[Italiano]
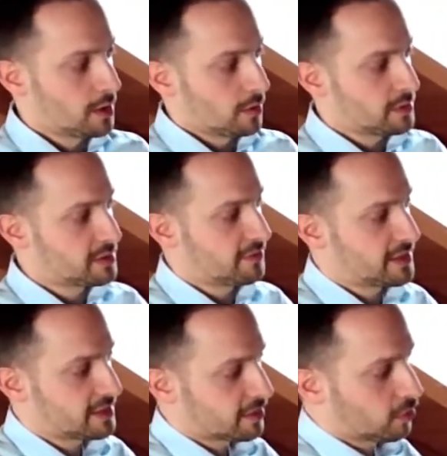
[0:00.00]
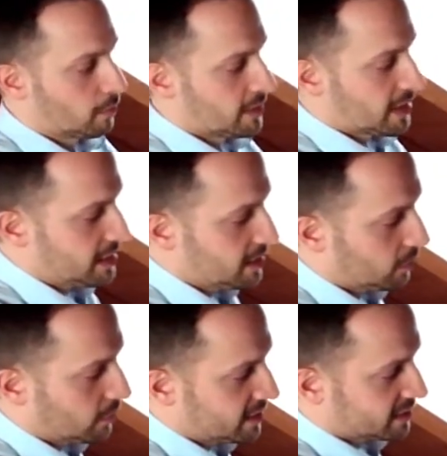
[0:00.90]
Quindi vedete come in
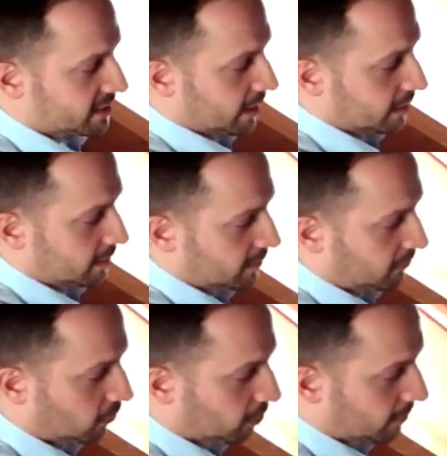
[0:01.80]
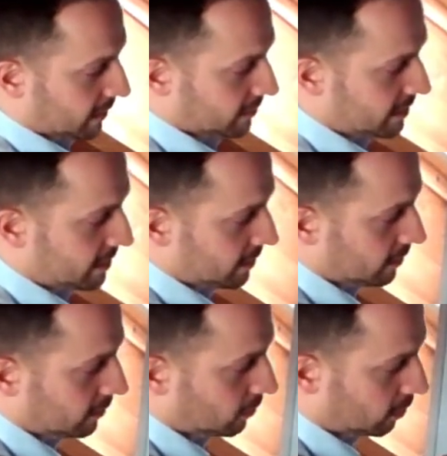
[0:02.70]
questa forma di
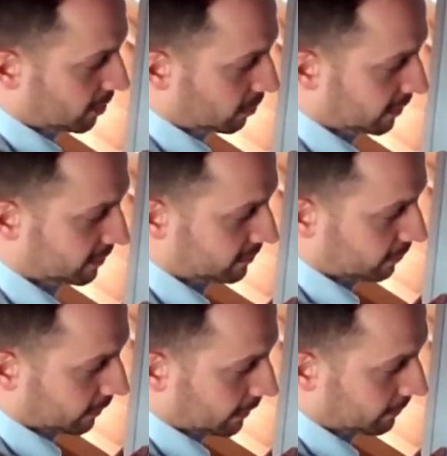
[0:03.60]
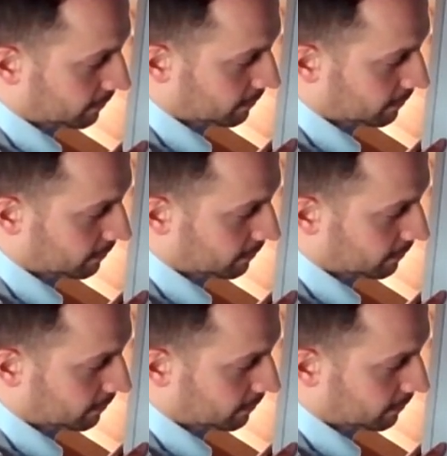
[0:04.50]
collaborazione